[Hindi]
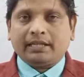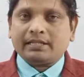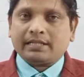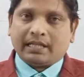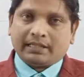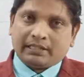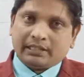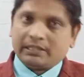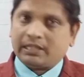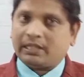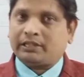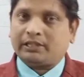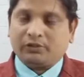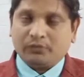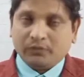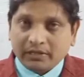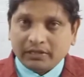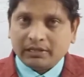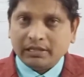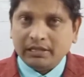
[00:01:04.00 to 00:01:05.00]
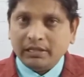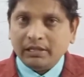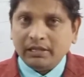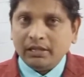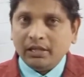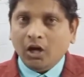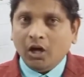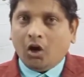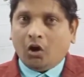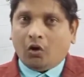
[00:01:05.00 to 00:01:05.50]
थे साथ ही साथ थ्योरी थी
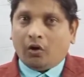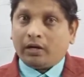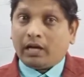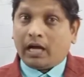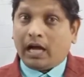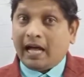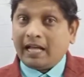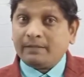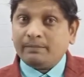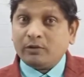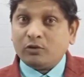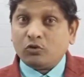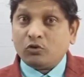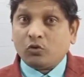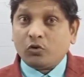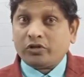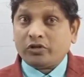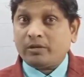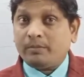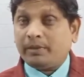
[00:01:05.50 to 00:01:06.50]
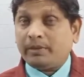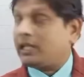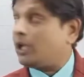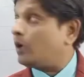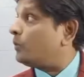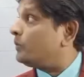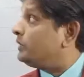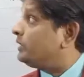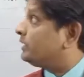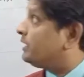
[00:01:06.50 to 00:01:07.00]
और आज मैं जो क्वेश्चन बता
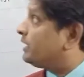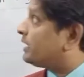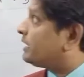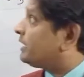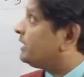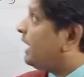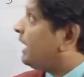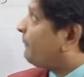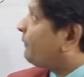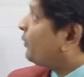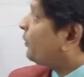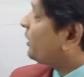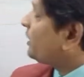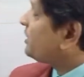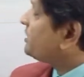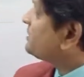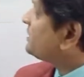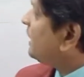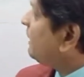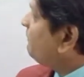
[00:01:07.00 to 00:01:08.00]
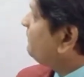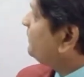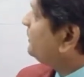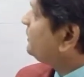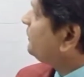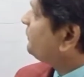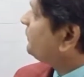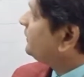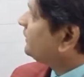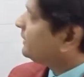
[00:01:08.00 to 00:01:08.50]
रहा हूँ ये देखिए आप लोग के एग्जाम
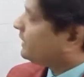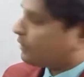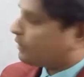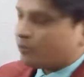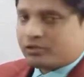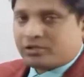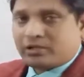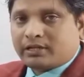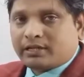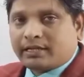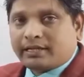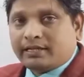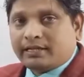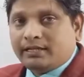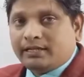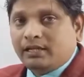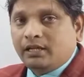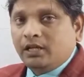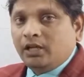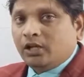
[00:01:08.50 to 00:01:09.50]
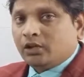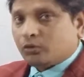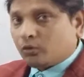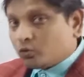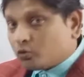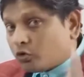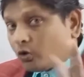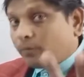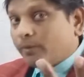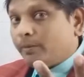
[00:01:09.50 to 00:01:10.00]
में डेफिनेट ये क्वेश्चन आएंगे
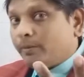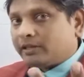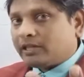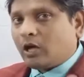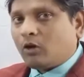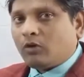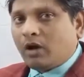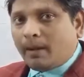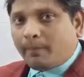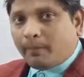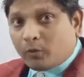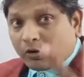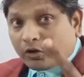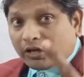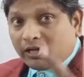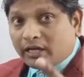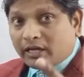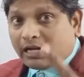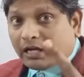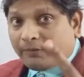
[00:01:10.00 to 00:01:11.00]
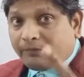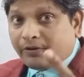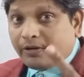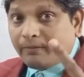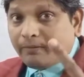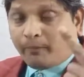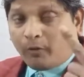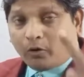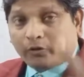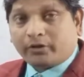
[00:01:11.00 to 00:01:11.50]
तो जो भी बताऊंगा आप लोग के लिए काफी
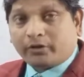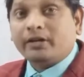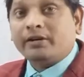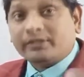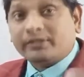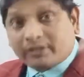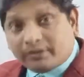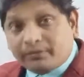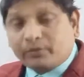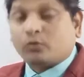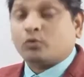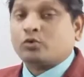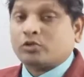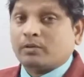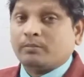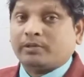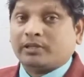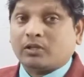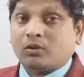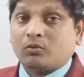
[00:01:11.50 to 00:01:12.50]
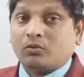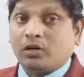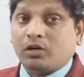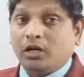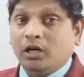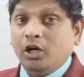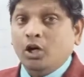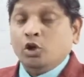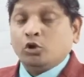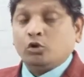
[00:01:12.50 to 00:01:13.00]
इंपॉर्टेंट सभी क्वेश्चन बताऊंगा
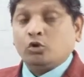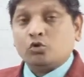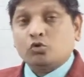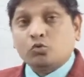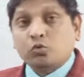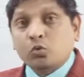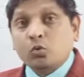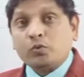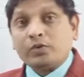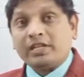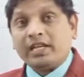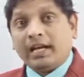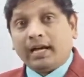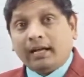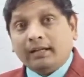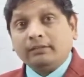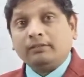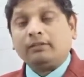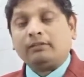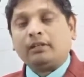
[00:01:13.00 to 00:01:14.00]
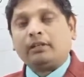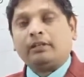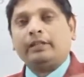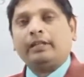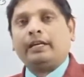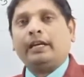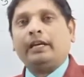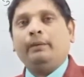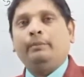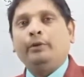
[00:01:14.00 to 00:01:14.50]
तो शुरू से अंत तक
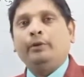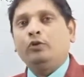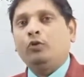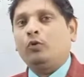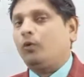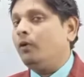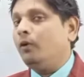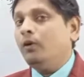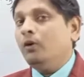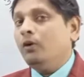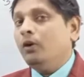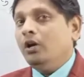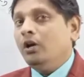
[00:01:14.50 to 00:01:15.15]
देखेंगे वीडियो को